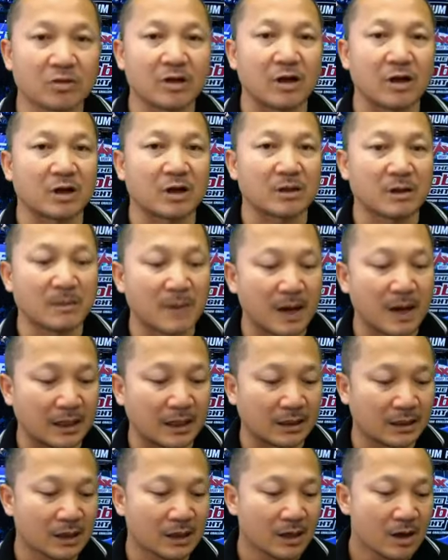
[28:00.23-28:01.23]
2ชอบน้ำเงิน
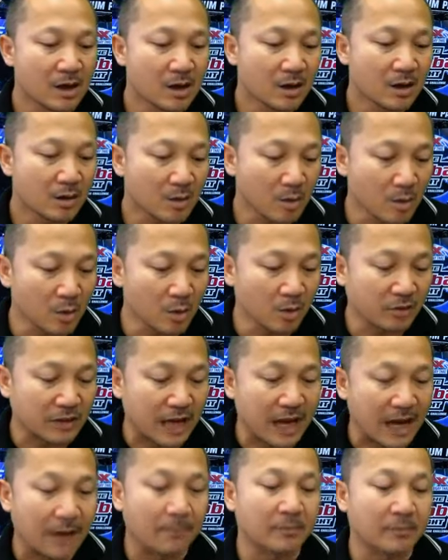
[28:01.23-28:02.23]
คู่
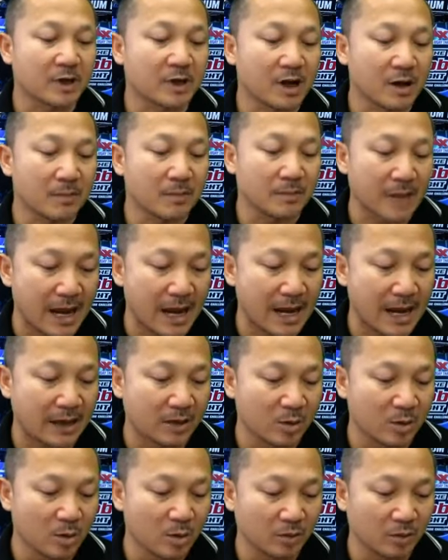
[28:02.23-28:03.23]
3ชอบแดง
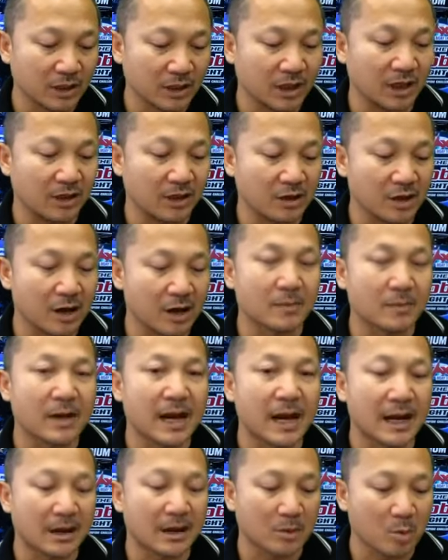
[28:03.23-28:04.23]
คู่4ชอบแด
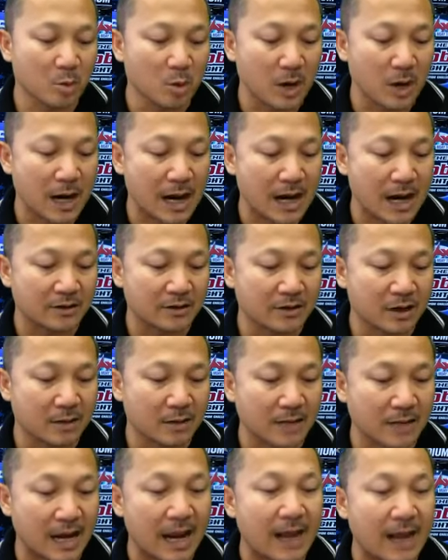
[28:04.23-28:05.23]
งคู่5ชอบ
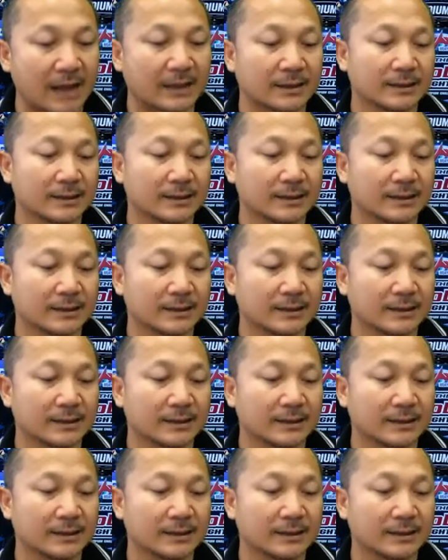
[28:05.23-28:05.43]
แดง